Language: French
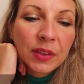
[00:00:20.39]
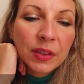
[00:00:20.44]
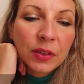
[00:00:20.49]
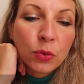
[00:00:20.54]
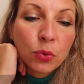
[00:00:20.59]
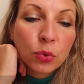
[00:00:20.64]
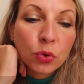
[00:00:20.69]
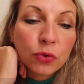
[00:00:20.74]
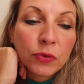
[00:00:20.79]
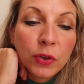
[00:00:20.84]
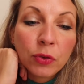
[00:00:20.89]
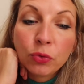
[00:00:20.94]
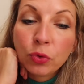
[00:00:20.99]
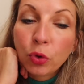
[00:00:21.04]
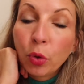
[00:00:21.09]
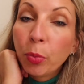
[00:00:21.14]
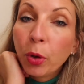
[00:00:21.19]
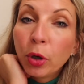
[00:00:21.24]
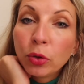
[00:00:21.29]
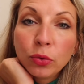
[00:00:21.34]
donc je vais vous
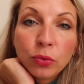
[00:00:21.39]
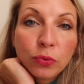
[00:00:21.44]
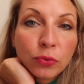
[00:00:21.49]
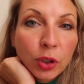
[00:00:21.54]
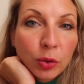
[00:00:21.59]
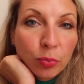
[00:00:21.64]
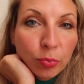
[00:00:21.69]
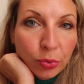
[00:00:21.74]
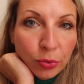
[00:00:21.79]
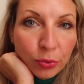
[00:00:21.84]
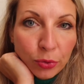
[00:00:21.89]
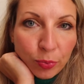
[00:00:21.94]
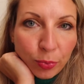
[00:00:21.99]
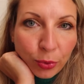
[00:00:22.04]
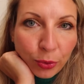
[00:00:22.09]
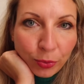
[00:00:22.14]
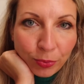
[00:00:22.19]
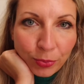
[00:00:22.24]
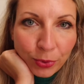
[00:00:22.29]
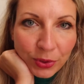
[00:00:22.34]
reprendre une fois de plus
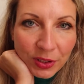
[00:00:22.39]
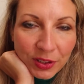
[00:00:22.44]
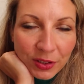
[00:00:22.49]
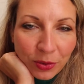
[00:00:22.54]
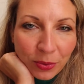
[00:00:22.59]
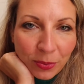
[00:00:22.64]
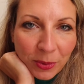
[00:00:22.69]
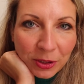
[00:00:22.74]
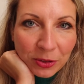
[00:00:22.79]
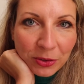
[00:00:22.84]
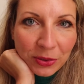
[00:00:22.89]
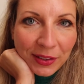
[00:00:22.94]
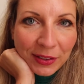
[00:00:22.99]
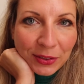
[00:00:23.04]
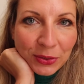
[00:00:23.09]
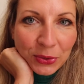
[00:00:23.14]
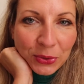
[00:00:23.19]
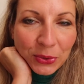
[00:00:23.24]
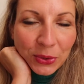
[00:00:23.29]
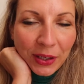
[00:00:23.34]
pour une petite semaine de
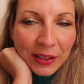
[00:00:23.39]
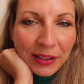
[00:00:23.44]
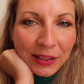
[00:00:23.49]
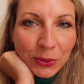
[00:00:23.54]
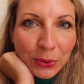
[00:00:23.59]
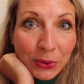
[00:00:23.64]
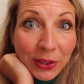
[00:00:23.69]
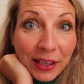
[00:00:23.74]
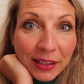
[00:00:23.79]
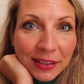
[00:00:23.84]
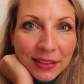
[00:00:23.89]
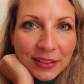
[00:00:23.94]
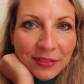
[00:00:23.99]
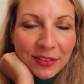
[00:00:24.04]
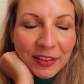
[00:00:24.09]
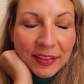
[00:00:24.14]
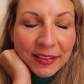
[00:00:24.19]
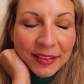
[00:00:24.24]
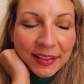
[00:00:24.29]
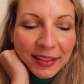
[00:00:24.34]
lecture et autres
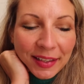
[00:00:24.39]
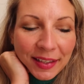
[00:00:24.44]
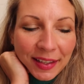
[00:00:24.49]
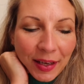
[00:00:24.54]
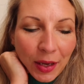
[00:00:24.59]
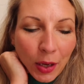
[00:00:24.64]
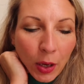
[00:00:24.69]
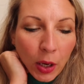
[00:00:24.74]
activités.